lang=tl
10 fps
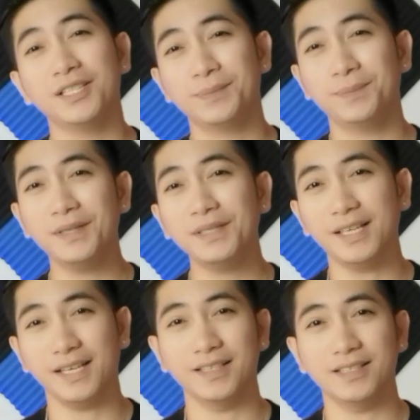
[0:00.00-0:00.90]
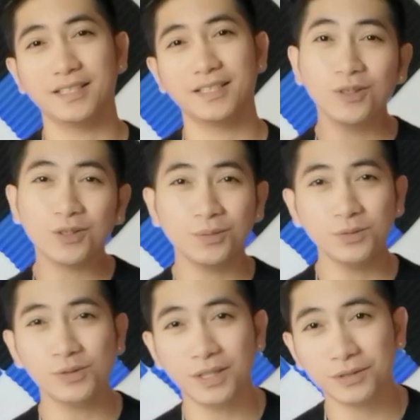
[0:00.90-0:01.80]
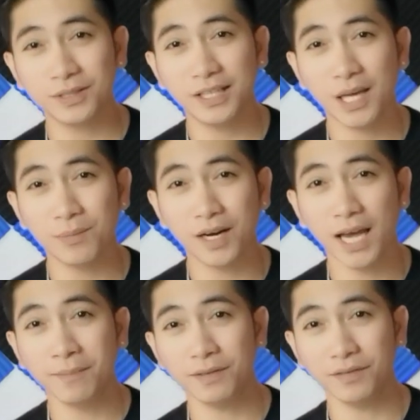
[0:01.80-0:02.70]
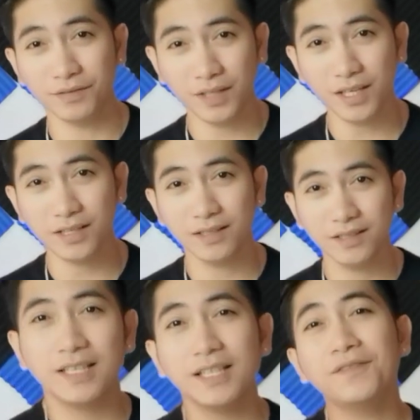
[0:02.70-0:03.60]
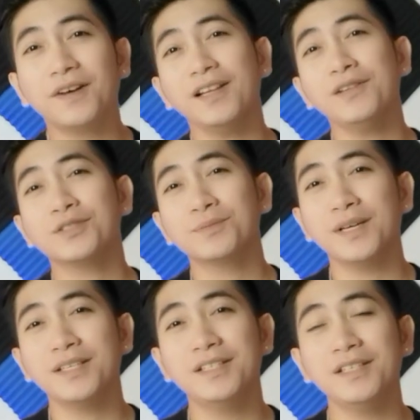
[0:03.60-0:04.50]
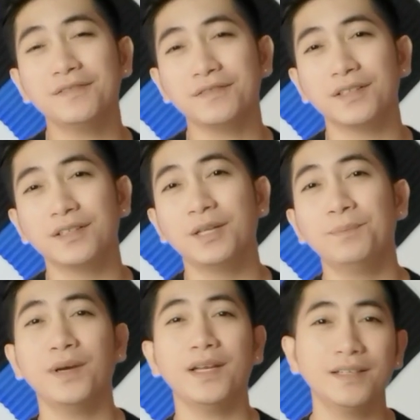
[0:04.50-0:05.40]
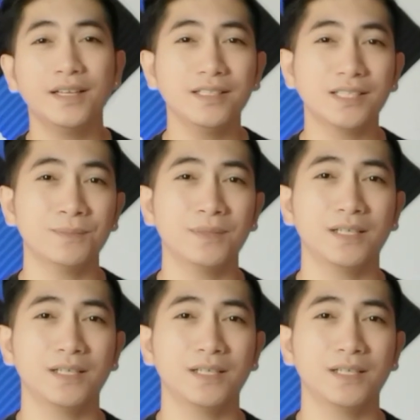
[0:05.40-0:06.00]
my experience nung kumuha ako ng Yamaha mt 15 The values may differ depende sa